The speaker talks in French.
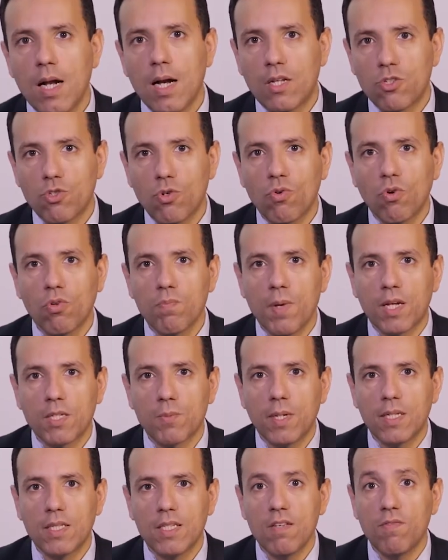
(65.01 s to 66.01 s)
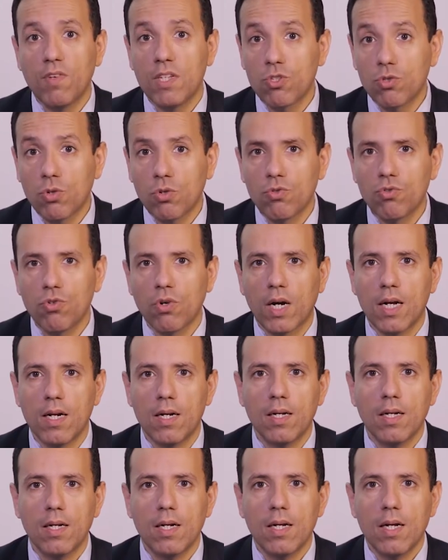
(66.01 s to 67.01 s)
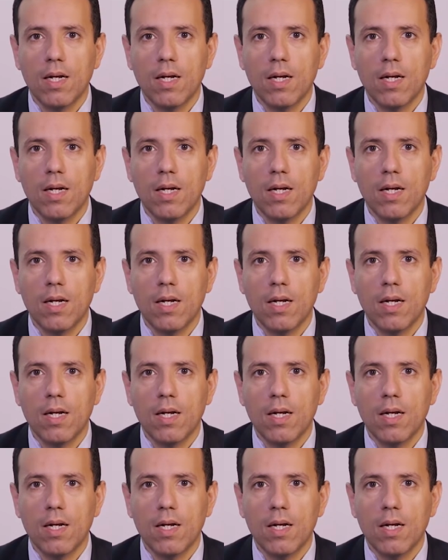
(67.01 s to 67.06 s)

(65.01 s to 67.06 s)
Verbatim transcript: La seconde perspective est structurelle.